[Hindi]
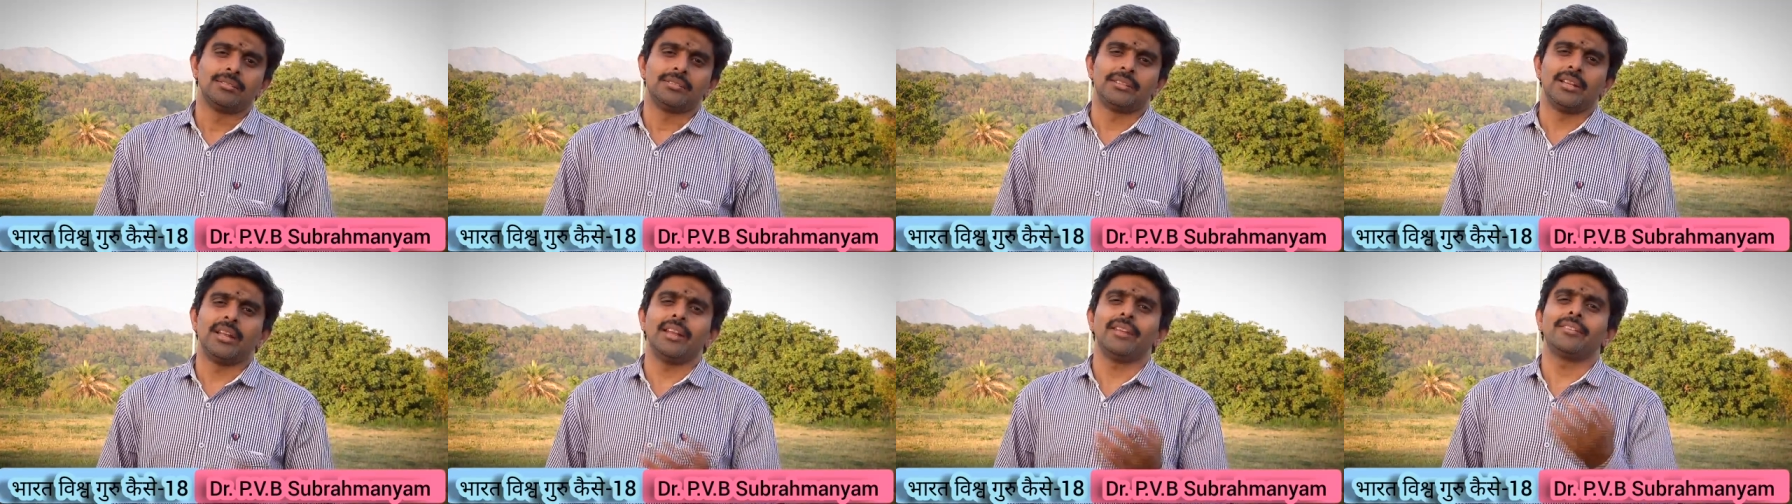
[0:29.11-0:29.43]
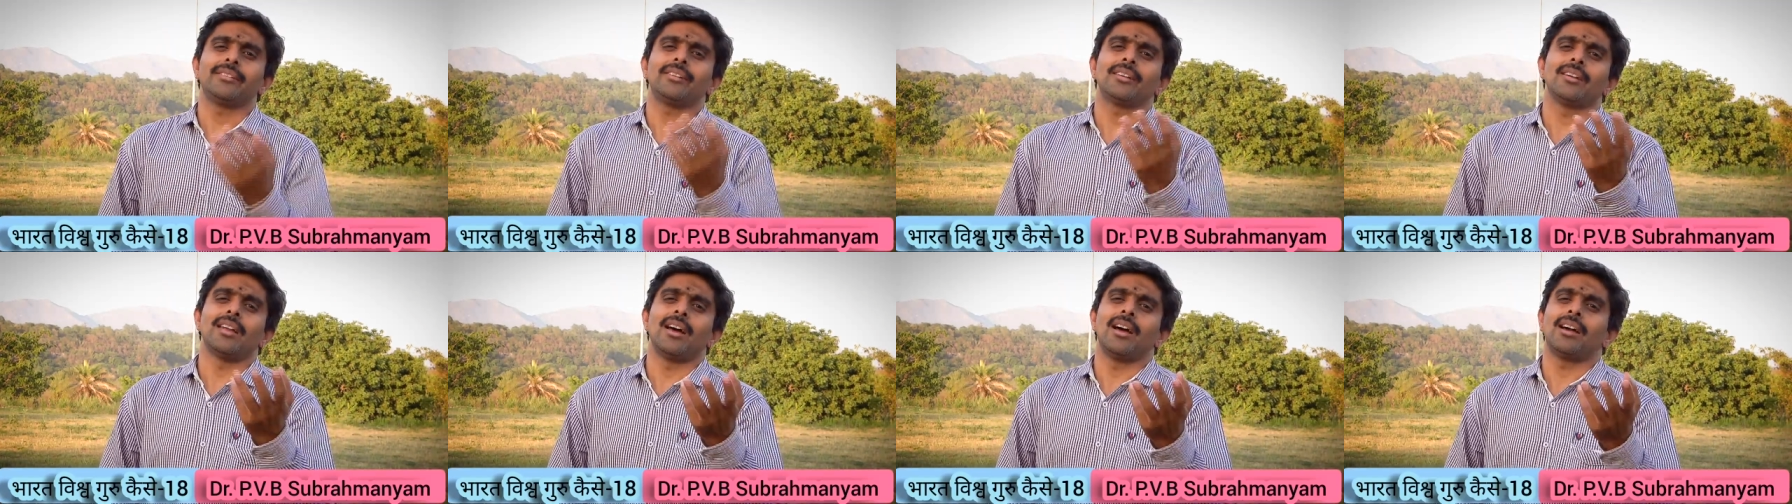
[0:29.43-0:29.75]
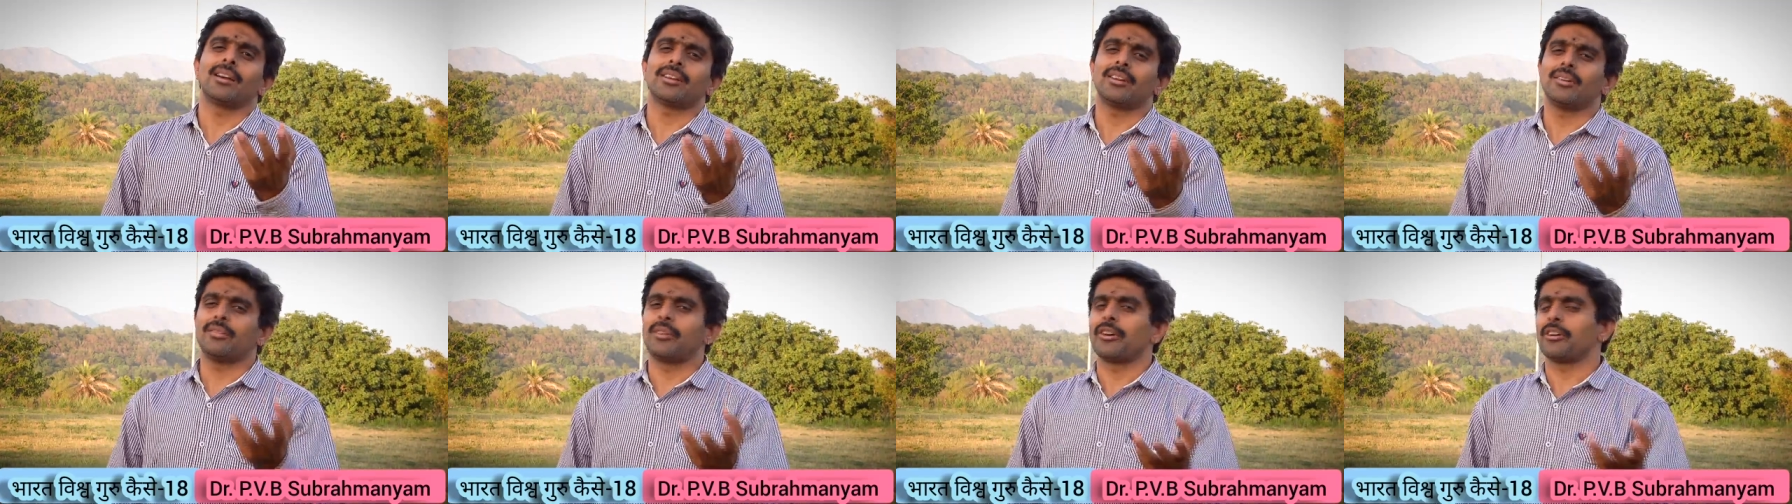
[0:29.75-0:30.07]
तीस
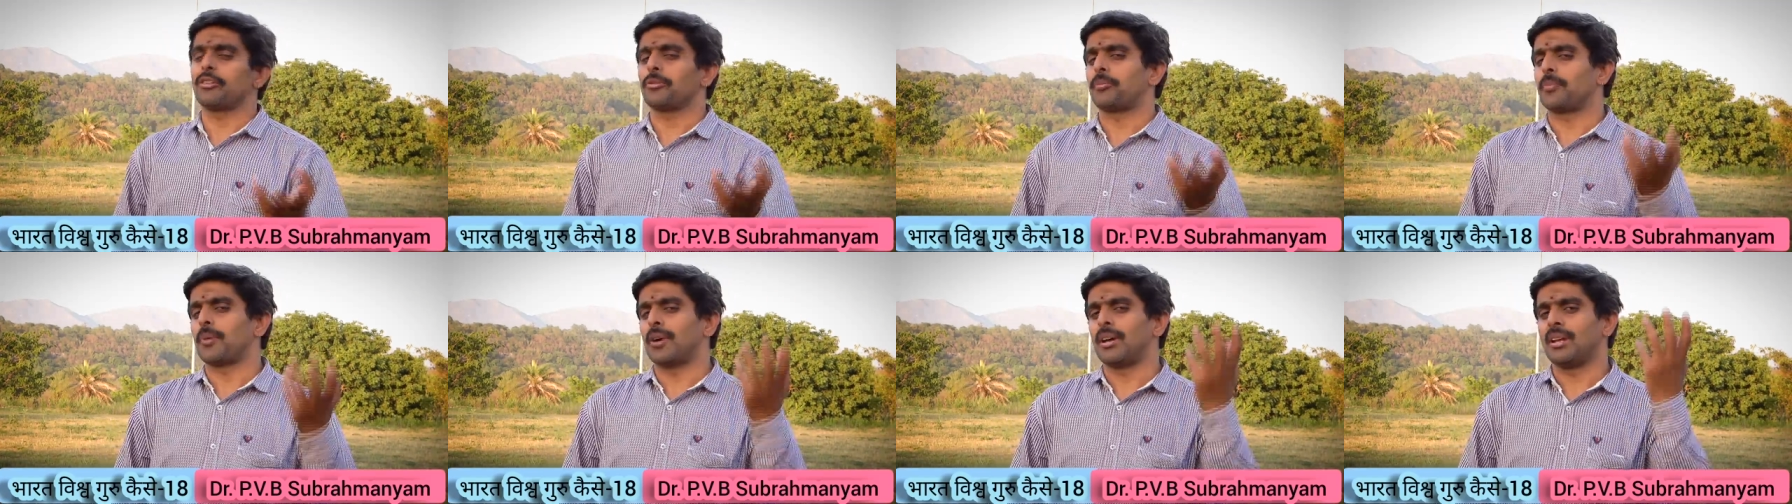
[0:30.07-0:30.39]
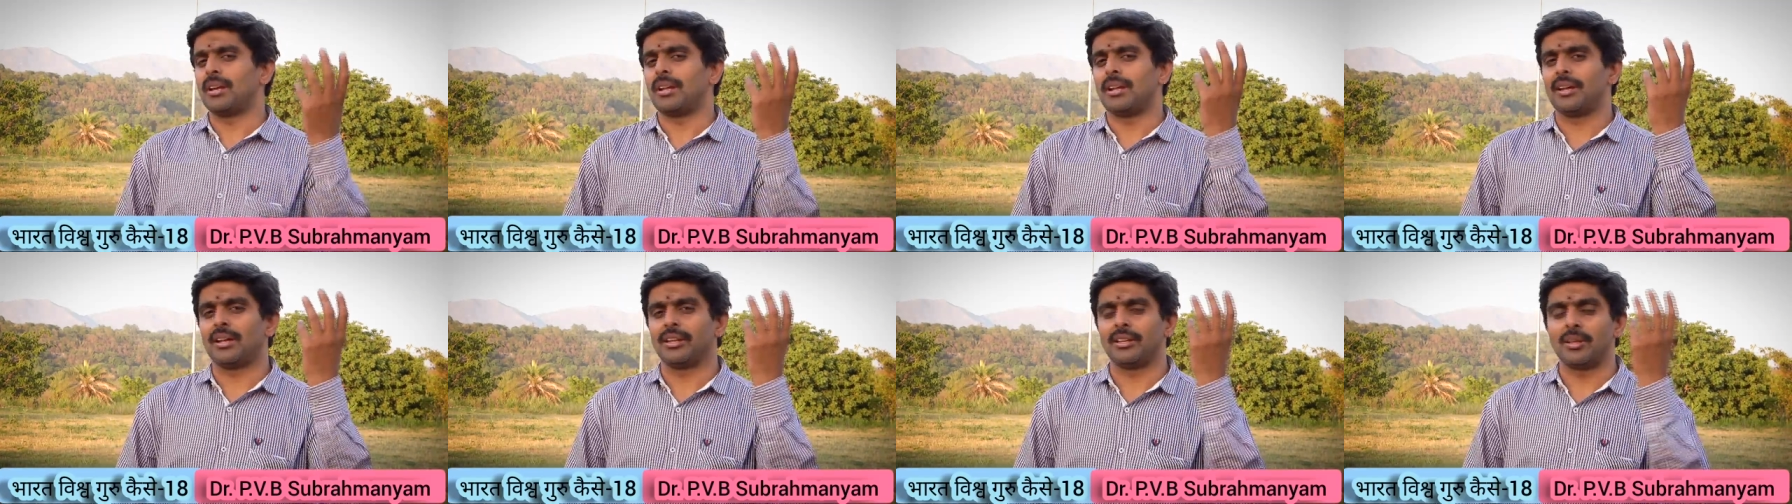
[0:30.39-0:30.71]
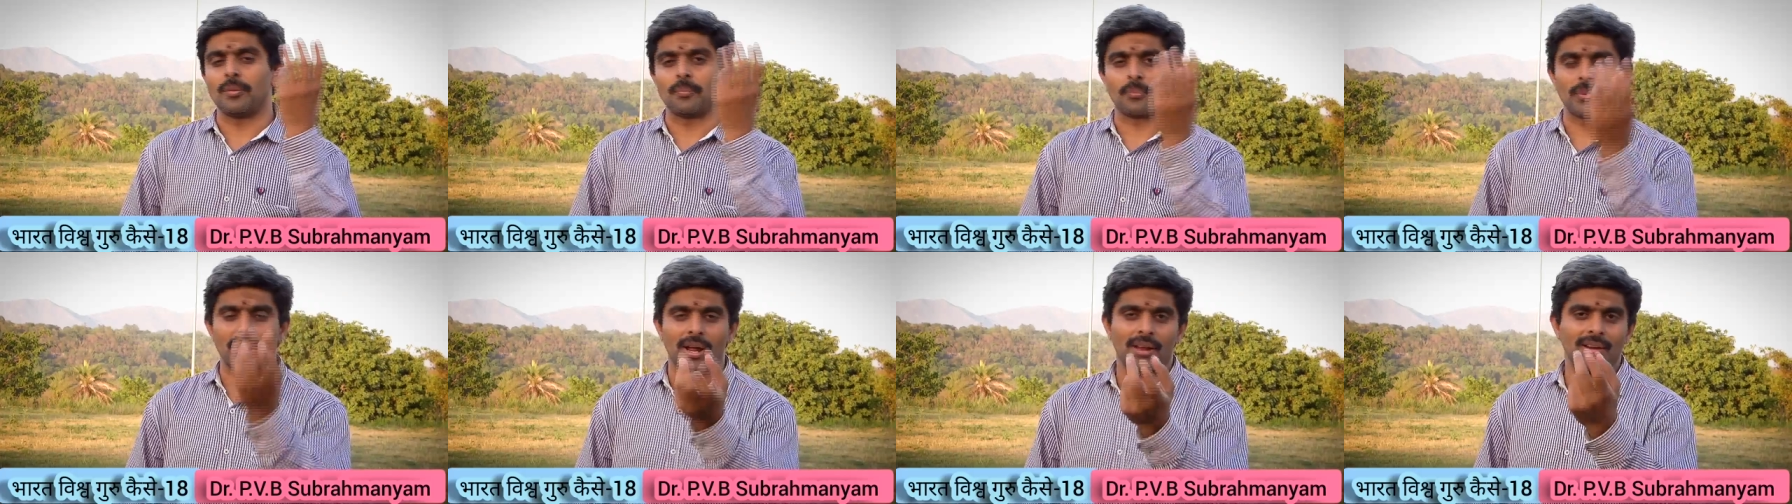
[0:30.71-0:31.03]
लाख वर्ष पहले यदि
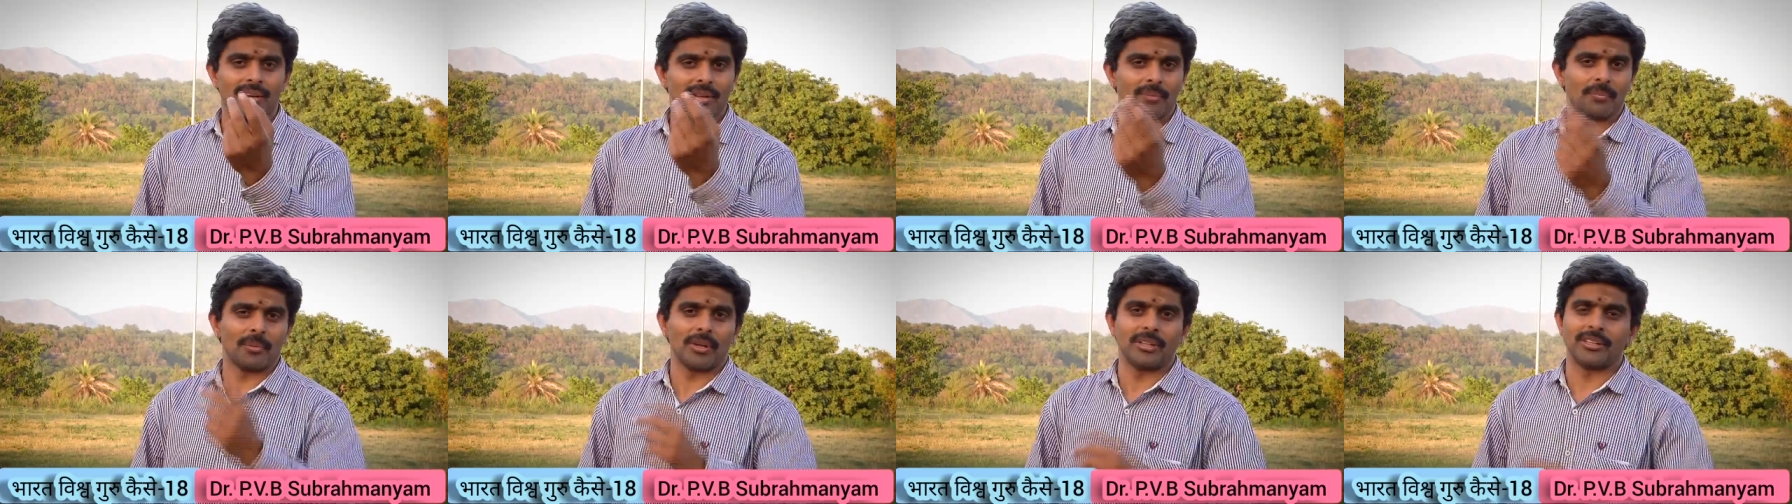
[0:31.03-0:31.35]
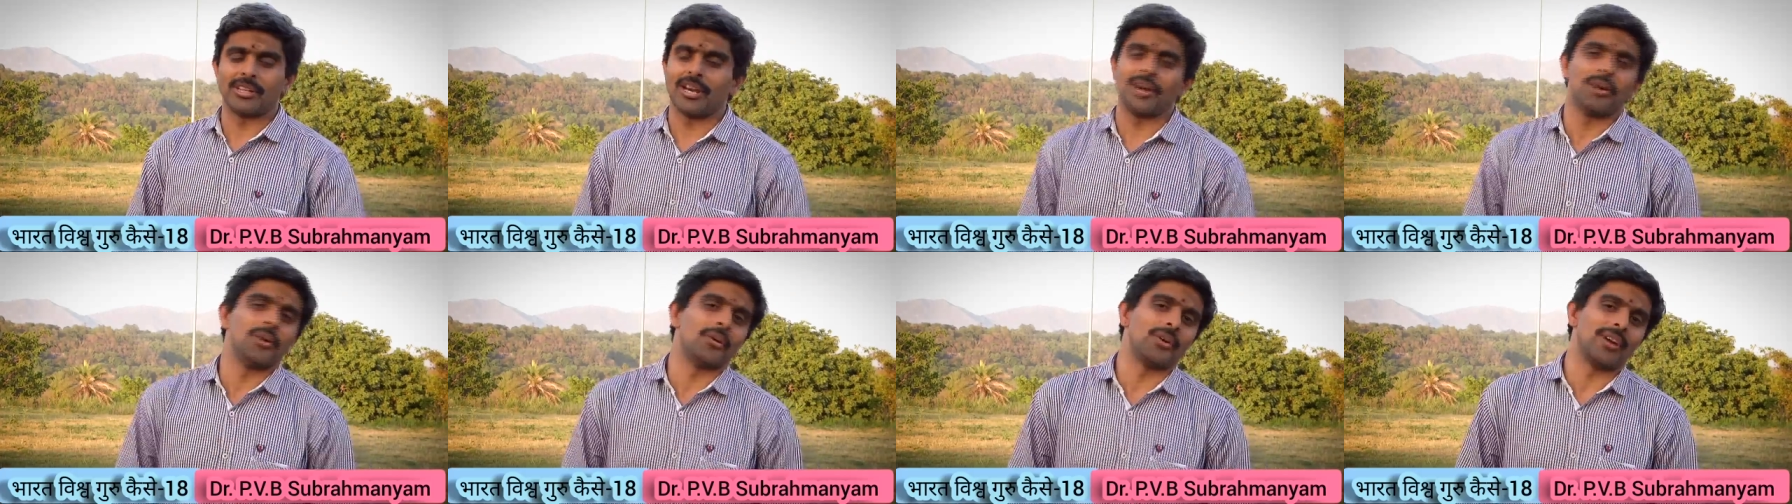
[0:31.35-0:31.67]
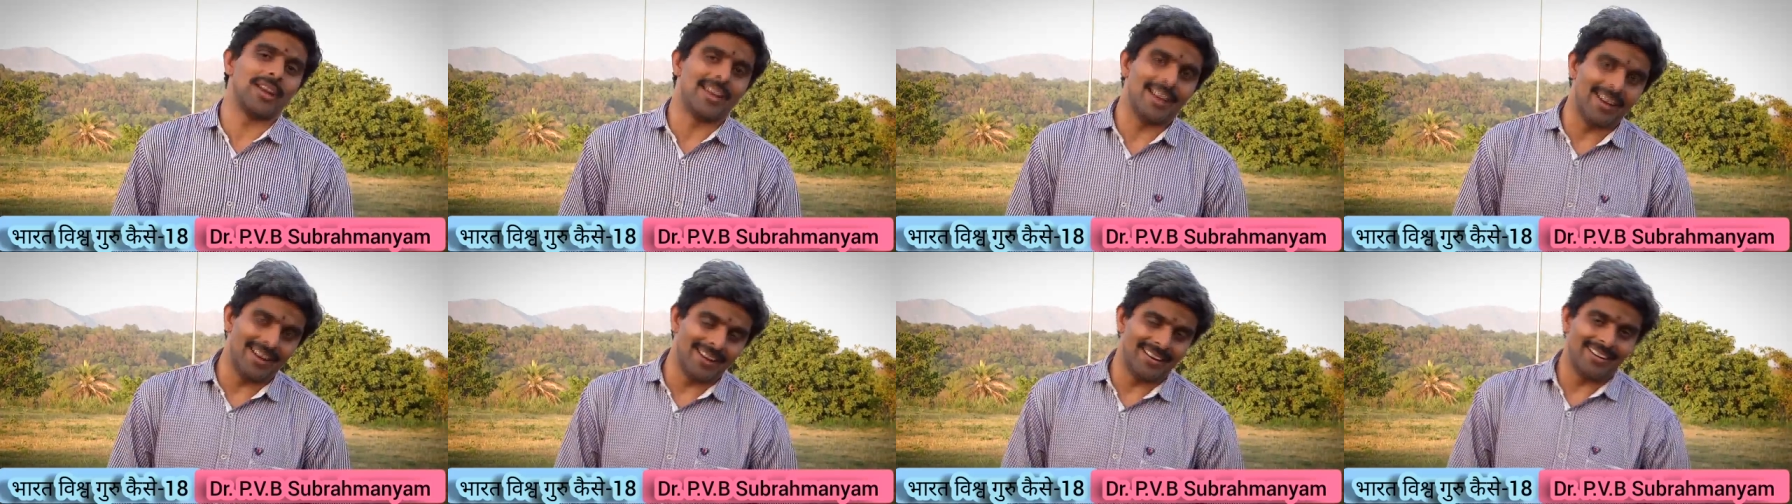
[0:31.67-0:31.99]
प्राणी पैदा हो
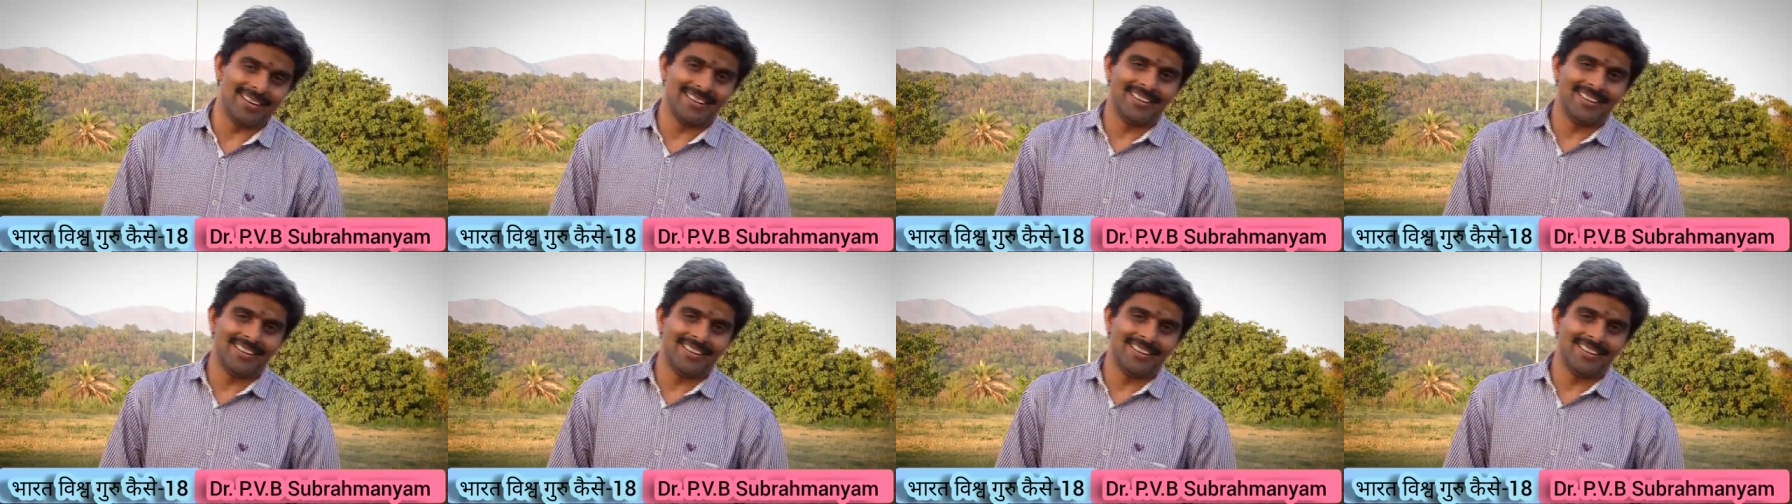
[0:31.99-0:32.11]
गया